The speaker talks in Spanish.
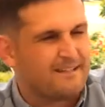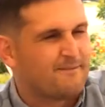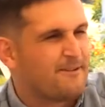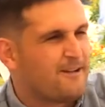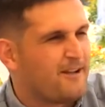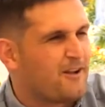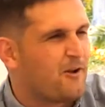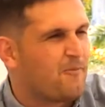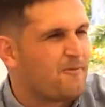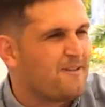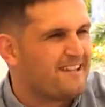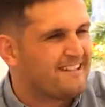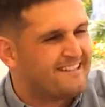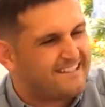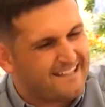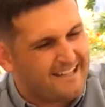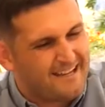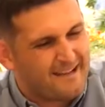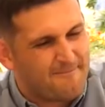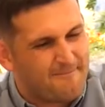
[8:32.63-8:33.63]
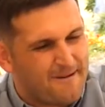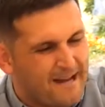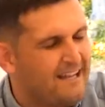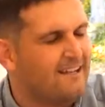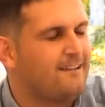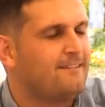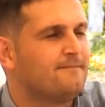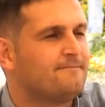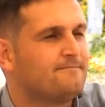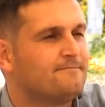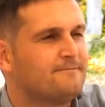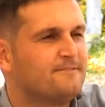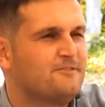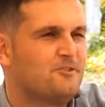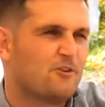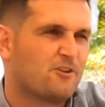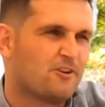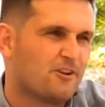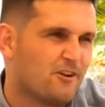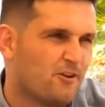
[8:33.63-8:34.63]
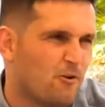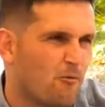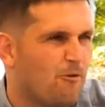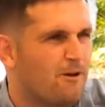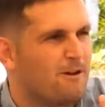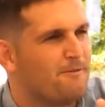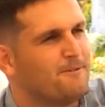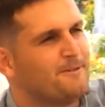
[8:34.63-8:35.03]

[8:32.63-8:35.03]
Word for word: pero la comida está mal, yo creo que no vuelve.